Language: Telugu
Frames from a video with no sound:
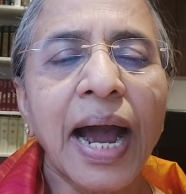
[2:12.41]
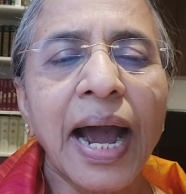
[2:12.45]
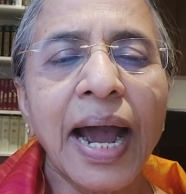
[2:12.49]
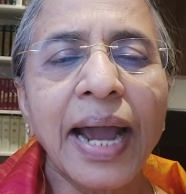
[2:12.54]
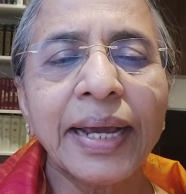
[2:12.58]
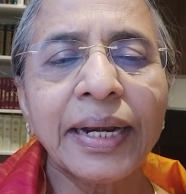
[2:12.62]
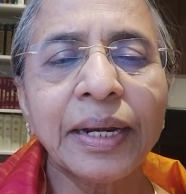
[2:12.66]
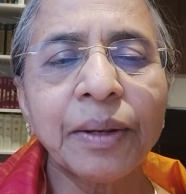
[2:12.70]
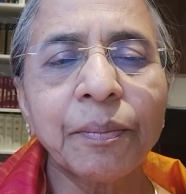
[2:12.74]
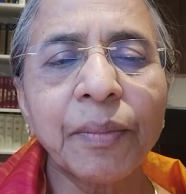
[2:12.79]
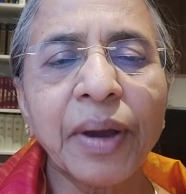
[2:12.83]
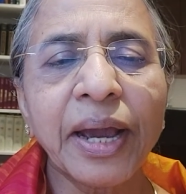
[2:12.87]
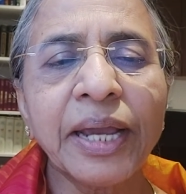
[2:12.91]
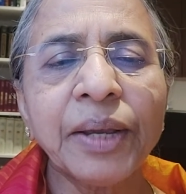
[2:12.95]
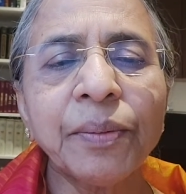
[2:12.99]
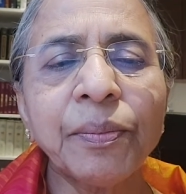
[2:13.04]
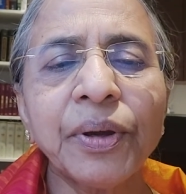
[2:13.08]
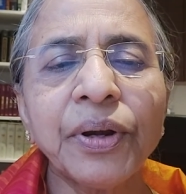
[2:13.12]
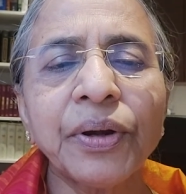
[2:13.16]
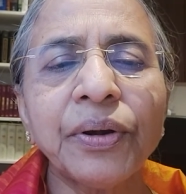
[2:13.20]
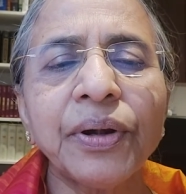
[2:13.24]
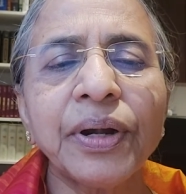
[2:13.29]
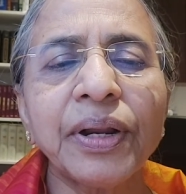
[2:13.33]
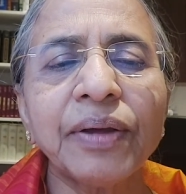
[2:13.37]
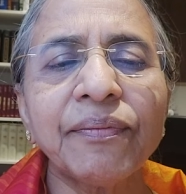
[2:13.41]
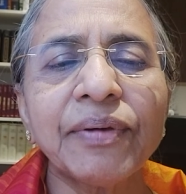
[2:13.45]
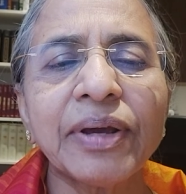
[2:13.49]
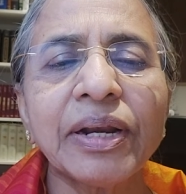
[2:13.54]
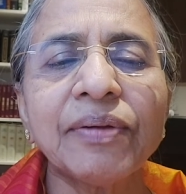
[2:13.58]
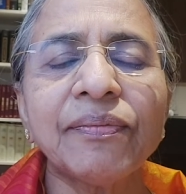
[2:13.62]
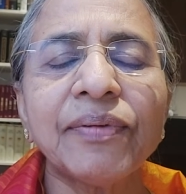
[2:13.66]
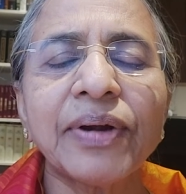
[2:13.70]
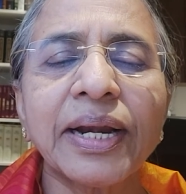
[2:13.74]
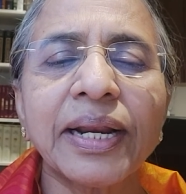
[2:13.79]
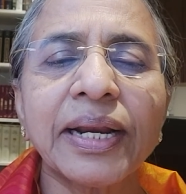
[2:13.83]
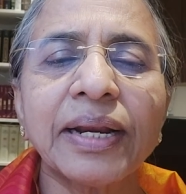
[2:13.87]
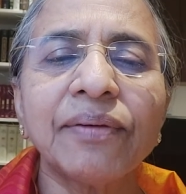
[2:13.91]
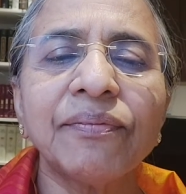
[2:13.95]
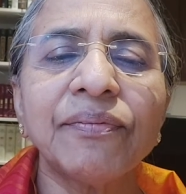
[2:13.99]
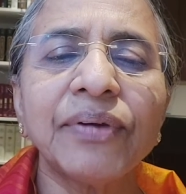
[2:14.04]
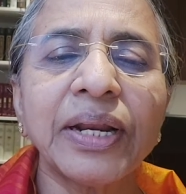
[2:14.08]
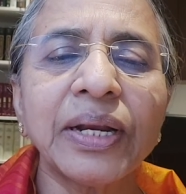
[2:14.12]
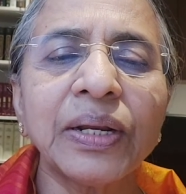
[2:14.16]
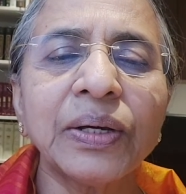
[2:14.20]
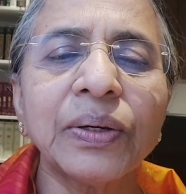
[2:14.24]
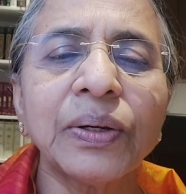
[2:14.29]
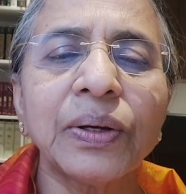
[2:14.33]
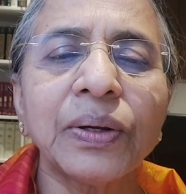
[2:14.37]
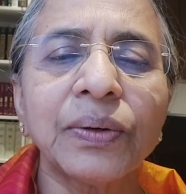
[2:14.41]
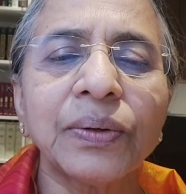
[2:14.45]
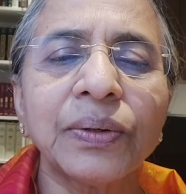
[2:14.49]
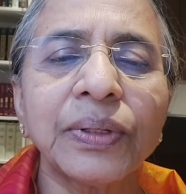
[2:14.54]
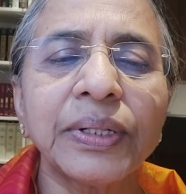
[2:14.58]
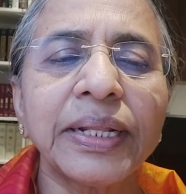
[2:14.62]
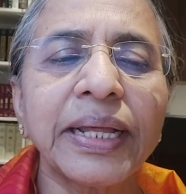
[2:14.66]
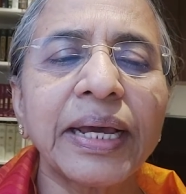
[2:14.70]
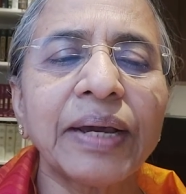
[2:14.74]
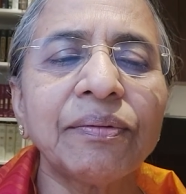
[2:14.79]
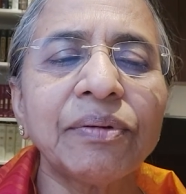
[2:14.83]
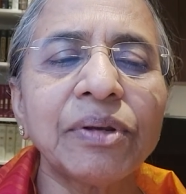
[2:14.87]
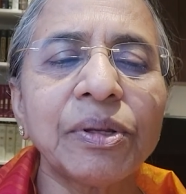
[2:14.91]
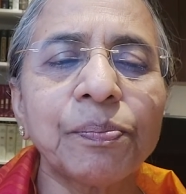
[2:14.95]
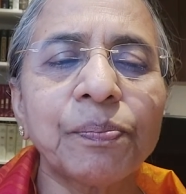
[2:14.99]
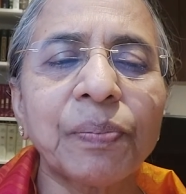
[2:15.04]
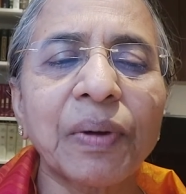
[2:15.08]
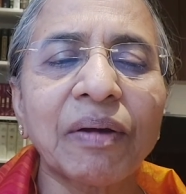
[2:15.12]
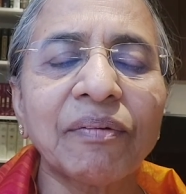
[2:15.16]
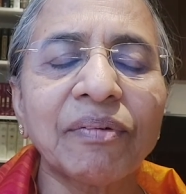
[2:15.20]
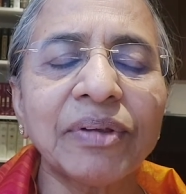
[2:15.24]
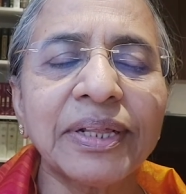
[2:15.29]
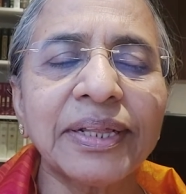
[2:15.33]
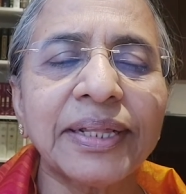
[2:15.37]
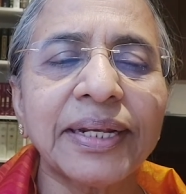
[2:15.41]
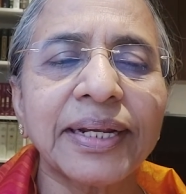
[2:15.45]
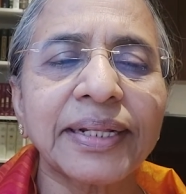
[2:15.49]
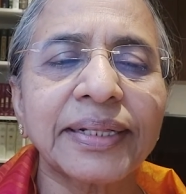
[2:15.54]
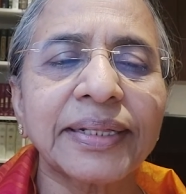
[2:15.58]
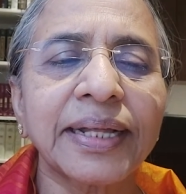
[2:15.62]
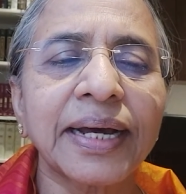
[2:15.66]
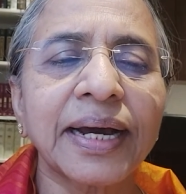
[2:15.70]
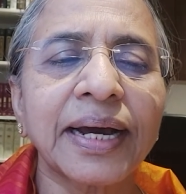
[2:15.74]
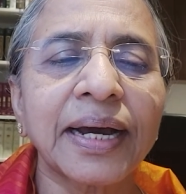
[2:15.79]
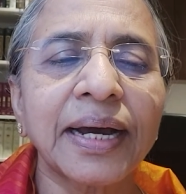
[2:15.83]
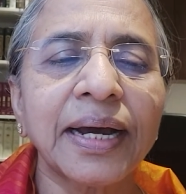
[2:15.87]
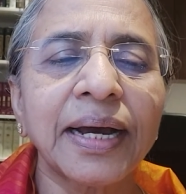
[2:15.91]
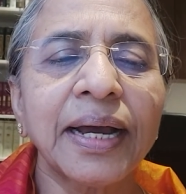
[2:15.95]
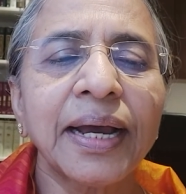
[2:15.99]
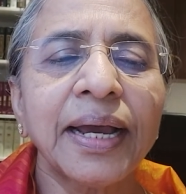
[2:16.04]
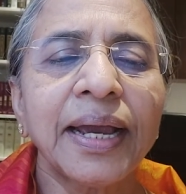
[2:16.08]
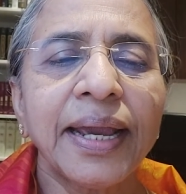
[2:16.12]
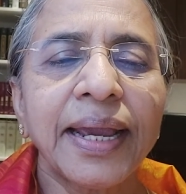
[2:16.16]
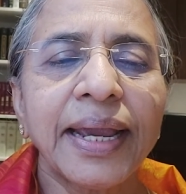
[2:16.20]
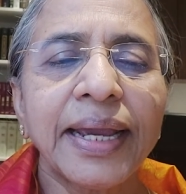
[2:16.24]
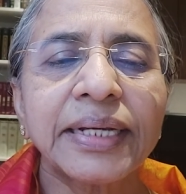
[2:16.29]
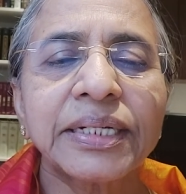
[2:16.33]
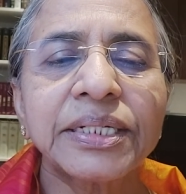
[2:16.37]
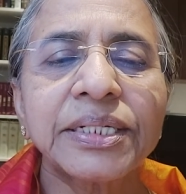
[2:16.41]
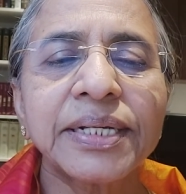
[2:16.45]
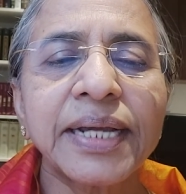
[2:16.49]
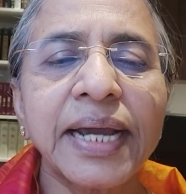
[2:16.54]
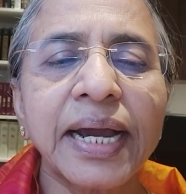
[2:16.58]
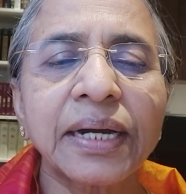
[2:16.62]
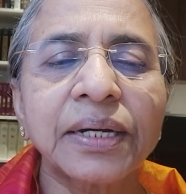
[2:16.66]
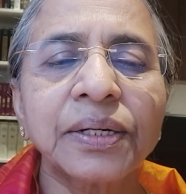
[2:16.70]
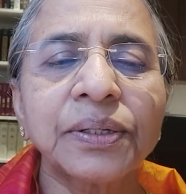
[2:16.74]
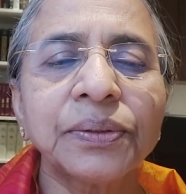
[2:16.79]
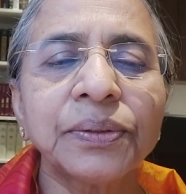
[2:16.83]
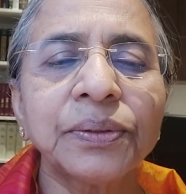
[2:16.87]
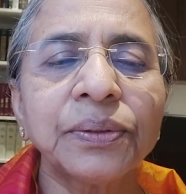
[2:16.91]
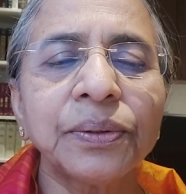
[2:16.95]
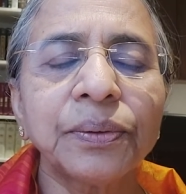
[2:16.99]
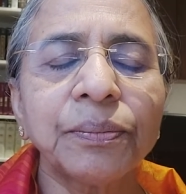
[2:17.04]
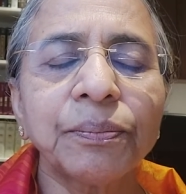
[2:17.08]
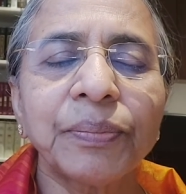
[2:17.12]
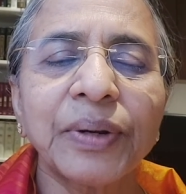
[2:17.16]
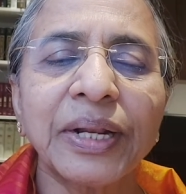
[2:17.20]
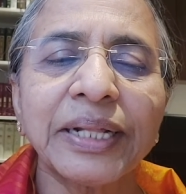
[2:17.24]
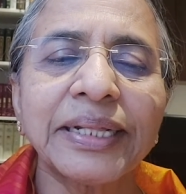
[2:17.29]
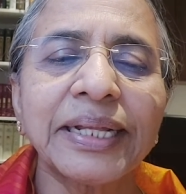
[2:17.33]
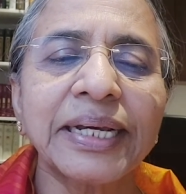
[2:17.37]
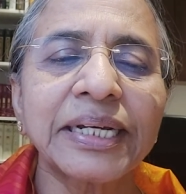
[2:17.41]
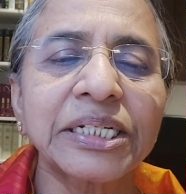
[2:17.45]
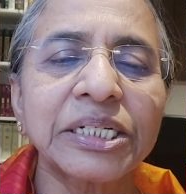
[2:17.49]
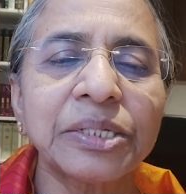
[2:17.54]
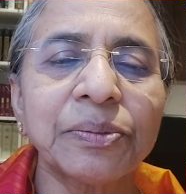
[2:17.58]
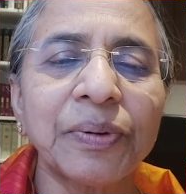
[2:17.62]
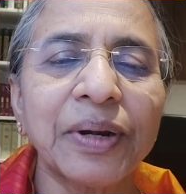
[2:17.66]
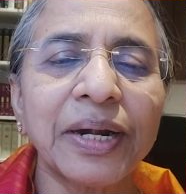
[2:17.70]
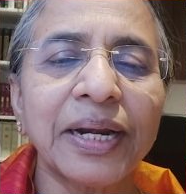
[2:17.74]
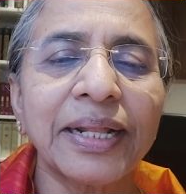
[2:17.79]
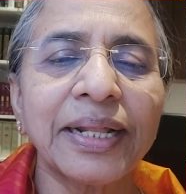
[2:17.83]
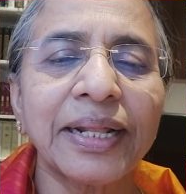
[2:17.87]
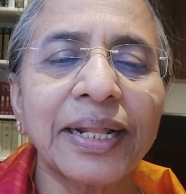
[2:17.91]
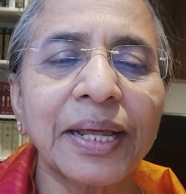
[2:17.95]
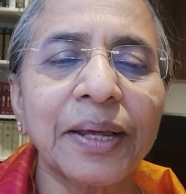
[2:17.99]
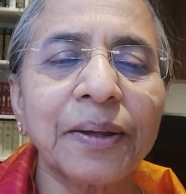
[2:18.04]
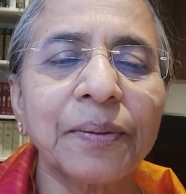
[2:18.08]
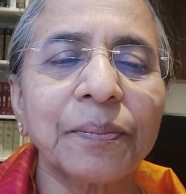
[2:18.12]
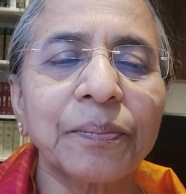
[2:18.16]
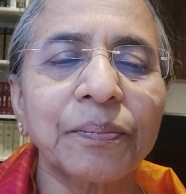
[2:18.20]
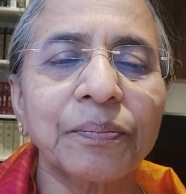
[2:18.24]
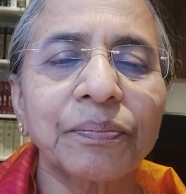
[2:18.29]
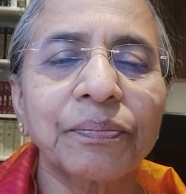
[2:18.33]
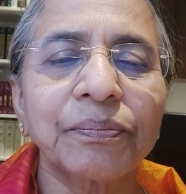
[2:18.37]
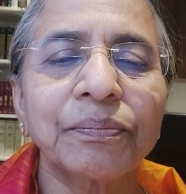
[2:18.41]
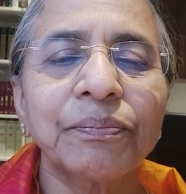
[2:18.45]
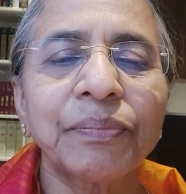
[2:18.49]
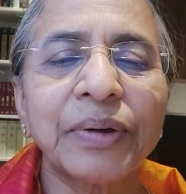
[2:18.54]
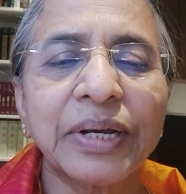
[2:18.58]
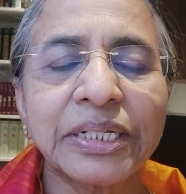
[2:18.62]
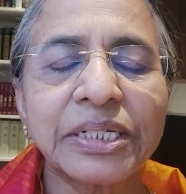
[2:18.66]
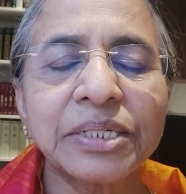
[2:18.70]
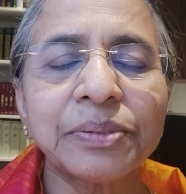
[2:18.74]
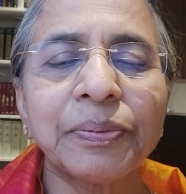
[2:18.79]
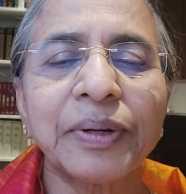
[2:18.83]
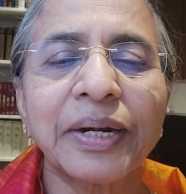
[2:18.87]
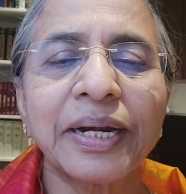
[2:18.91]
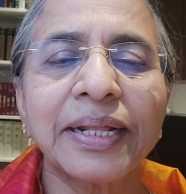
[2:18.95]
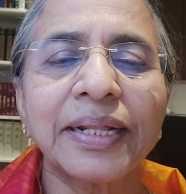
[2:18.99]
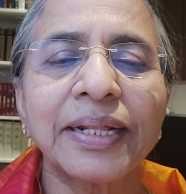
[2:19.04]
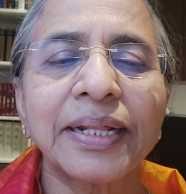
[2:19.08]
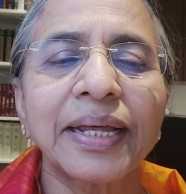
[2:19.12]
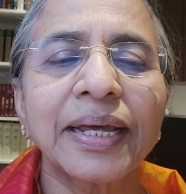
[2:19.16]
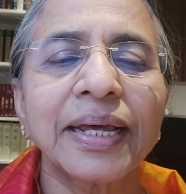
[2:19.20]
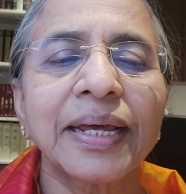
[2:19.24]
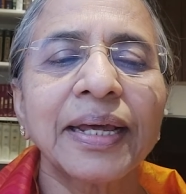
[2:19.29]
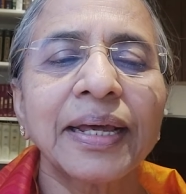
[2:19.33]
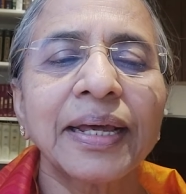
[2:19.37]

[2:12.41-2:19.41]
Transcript: ఆయన మహిమ నుండి వెలువడిన వెలుగులో దేవుని పవిత్రత ఏషియాకు ప్రత్యక్షపడింది పరచబడింది